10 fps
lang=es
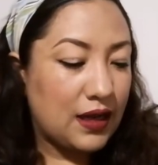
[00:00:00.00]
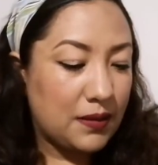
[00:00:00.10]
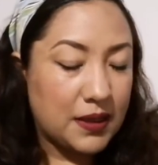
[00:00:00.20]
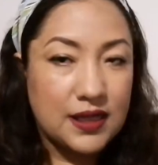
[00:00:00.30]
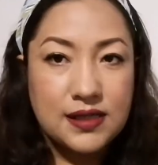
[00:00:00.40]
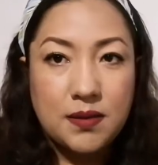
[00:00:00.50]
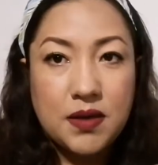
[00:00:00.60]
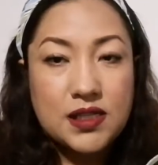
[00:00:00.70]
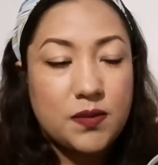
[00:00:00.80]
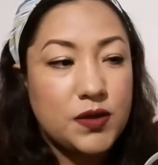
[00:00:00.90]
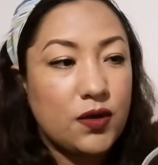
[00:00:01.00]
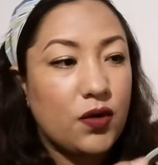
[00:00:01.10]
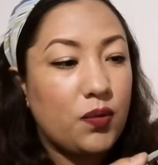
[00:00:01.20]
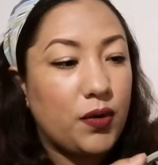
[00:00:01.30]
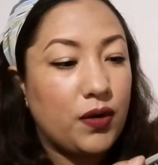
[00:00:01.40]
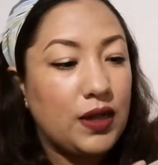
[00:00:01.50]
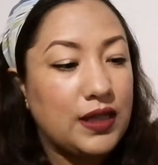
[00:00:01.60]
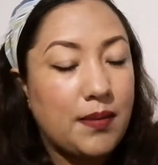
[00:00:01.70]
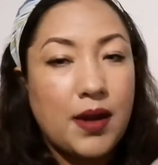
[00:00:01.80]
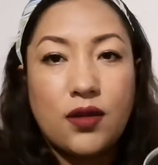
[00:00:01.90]
la verdad es que me decepcionó un poco
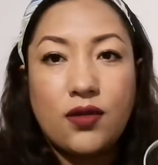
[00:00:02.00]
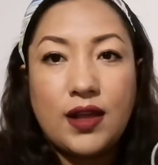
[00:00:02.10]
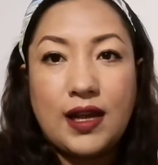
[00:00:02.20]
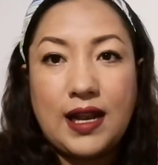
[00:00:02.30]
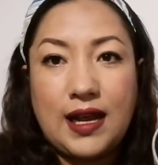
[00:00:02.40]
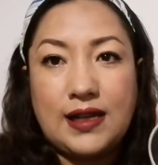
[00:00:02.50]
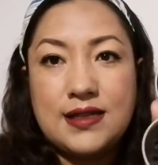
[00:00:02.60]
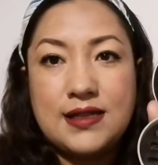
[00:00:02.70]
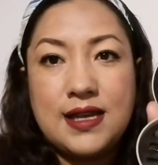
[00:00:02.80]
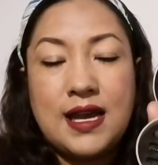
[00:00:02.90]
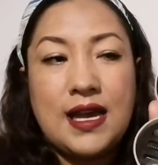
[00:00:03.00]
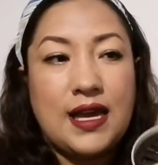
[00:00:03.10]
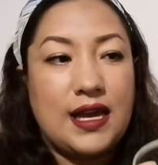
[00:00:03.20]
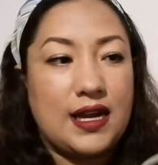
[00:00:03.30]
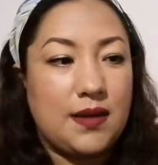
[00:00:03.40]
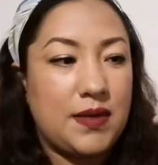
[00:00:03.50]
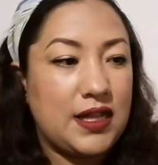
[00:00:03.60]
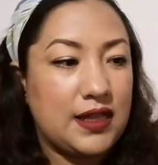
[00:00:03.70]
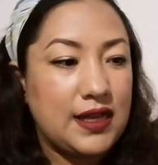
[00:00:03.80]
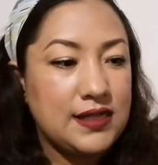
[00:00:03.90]
el tamaño de las
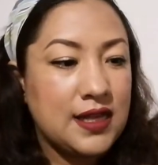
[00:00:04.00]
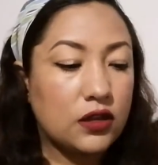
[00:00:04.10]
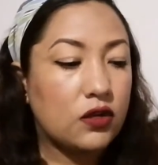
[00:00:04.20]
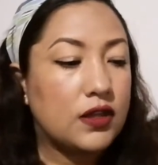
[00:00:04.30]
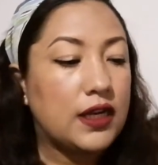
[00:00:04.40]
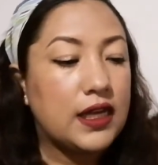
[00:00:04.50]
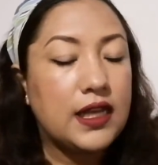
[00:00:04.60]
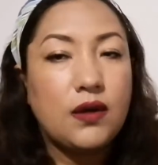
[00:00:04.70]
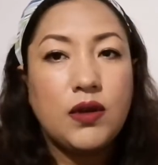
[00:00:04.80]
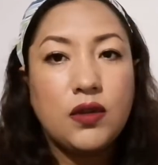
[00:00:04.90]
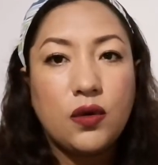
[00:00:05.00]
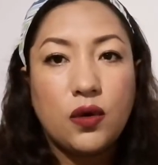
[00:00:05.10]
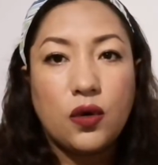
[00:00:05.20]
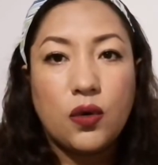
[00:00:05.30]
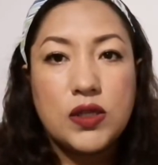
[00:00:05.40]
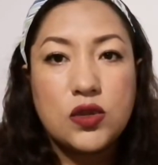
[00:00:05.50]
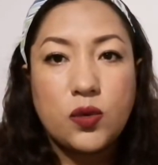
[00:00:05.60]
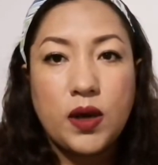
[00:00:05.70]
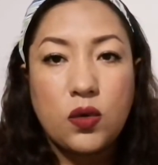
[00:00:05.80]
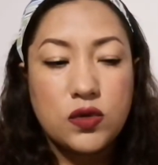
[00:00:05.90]
herramientas. Total que ya cuando lo
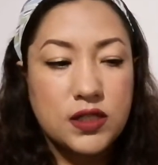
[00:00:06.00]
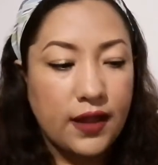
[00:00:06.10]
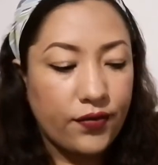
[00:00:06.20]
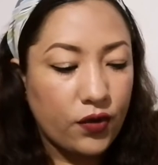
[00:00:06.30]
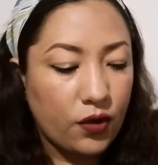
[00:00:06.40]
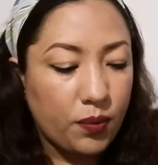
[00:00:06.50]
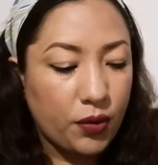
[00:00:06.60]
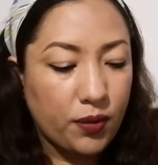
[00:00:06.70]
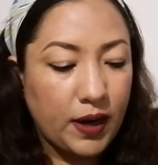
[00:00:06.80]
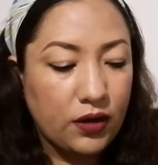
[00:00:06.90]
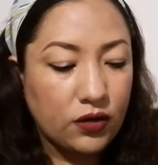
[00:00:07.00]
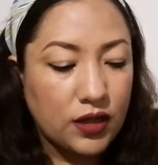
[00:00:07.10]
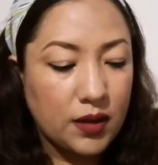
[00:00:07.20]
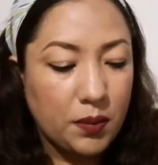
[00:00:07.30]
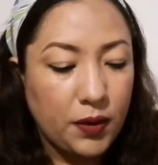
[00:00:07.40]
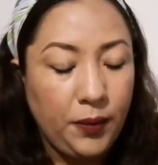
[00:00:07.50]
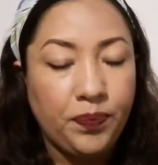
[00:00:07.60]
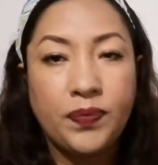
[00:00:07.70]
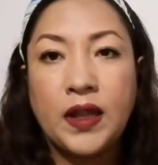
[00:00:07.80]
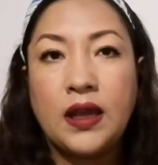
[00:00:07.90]
estuve usando por varios tiempo,
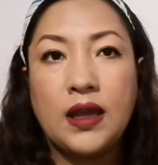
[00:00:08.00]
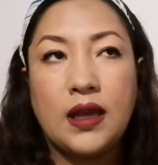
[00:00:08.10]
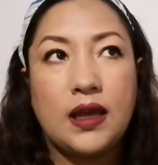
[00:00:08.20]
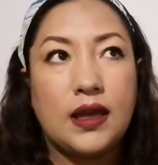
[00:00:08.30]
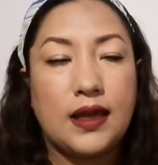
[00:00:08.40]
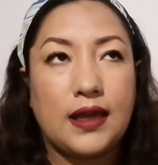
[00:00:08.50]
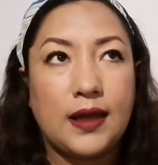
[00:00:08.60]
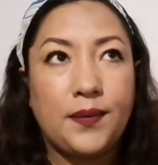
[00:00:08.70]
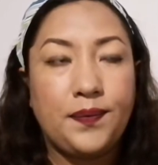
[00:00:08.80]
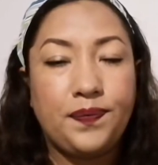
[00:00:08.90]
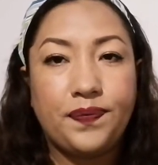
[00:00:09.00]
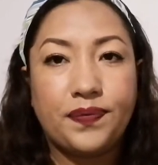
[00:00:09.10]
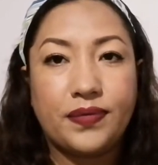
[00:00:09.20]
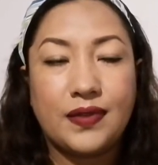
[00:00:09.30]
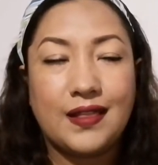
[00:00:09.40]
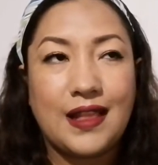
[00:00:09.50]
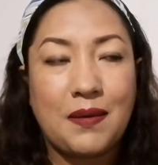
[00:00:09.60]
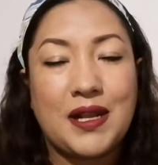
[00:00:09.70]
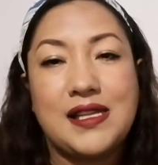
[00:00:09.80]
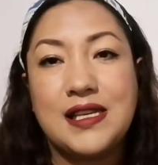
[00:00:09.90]
em, la
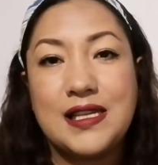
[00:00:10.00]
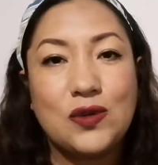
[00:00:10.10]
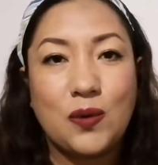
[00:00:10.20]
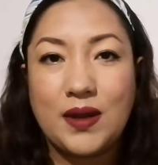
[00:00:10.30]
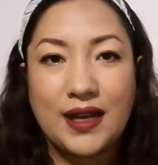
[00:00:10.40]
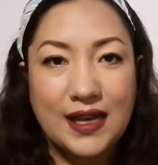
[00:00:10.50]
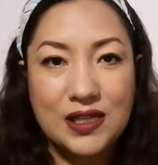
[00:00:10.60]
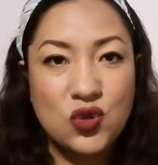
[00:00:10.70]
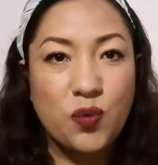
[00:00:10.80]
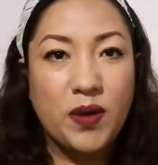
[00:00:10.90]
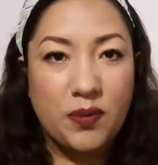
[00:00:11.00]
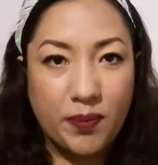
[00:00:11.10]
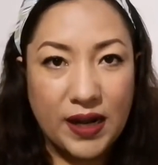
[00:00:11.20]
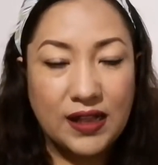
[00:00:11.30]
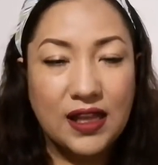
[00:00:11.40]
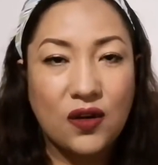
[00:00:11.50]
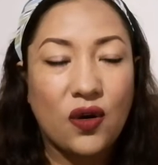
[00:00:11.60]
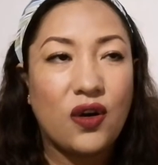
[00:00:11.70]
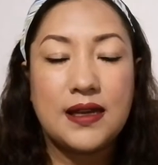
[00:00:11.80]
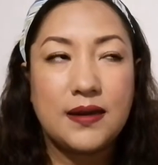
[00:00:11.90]
verdad es que descubrí que es súper
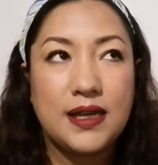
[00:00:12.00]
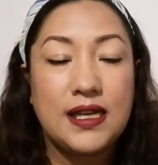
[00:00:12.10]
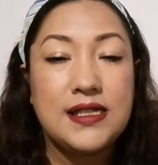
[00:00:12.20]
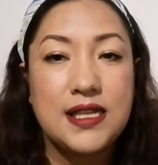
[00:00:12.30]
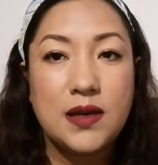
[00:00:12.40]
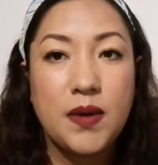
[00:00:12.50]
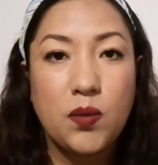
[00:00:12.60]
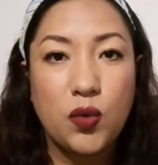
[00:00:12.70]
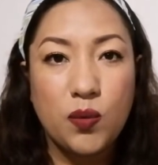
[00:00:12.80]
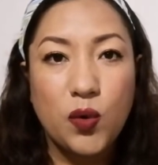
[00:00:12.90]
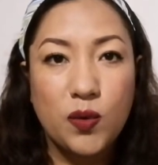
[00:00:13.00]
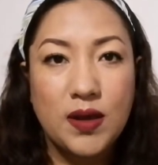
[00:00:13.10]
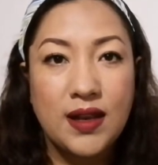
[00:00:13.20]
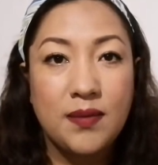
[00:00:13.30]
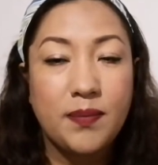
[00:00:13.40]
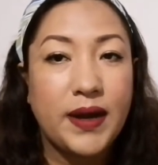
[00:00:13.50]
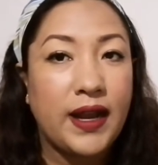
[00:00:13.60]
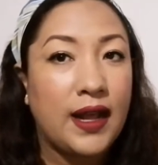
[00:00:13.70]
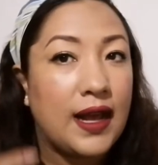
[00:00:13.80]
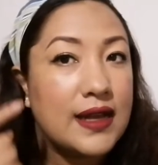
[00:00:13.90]
práctico y sirve muy muy bien
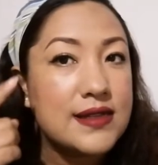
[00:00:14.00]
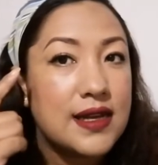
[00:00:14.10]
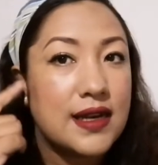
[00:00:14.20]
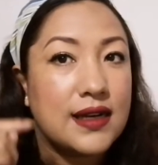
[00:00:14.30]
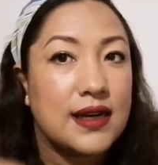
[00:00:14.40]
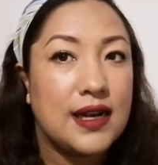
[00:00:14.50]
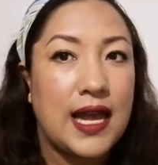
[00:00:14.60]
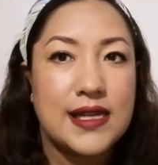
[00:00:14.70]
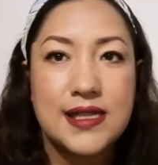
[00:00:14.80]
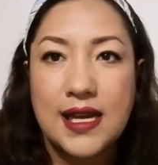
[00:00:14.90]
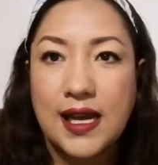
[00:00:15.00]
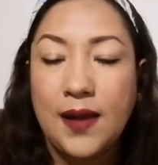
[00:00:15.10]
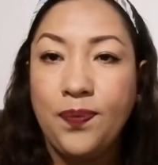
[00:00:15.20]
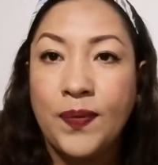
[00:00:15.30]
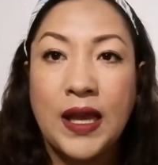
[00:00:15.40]
para hacer la ceja.